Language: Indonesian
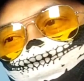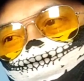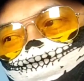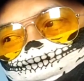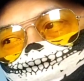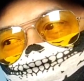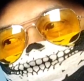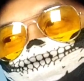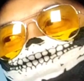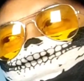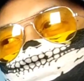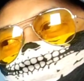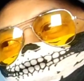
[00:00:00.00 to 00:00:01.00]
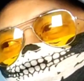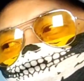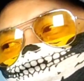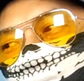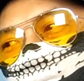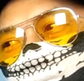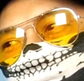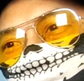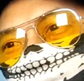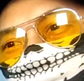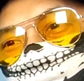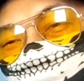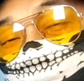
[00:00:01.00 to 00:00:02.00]
dari mereka juga
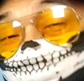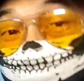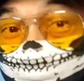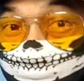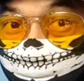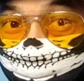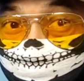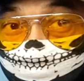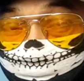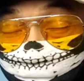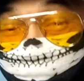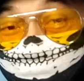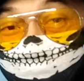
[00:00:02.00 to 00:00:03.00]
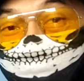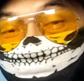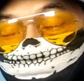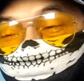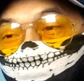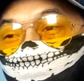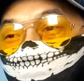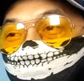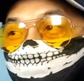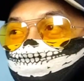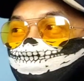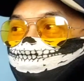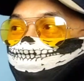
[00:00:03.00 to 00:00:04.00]
kebagian besar juga gitu ya
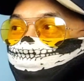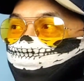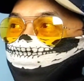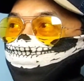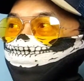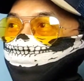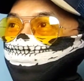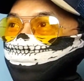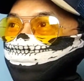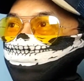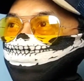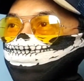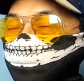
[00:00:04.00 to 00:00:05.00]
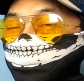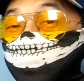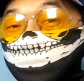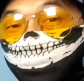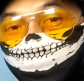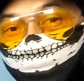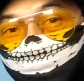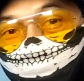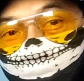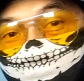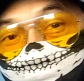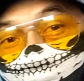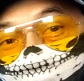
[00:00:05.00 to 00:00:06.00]
Karena masa Pak
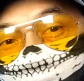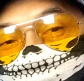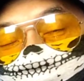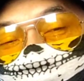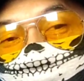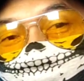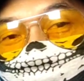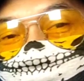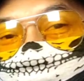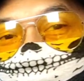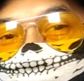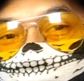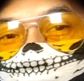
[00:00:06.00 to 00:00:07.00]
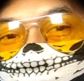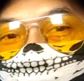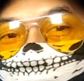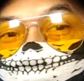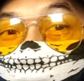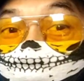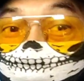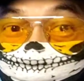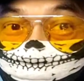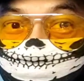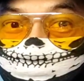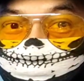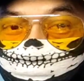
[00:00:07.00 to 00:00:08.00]
Jaman kayak sendiri kan nggak
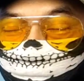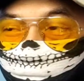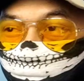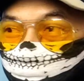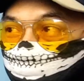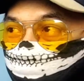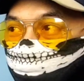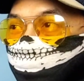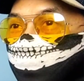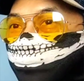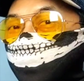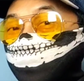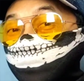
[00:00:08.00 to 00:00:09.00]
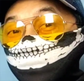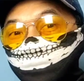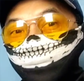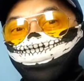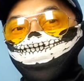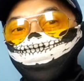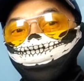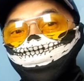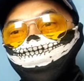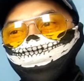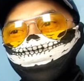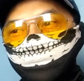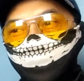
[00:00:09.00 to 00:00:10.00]
mungkin gitu teman-teman apalagi ini
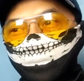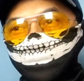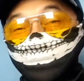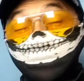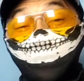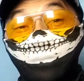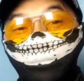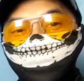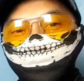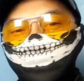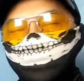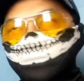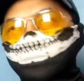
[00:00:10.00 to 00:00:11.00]
teman-teman saat sejawatnya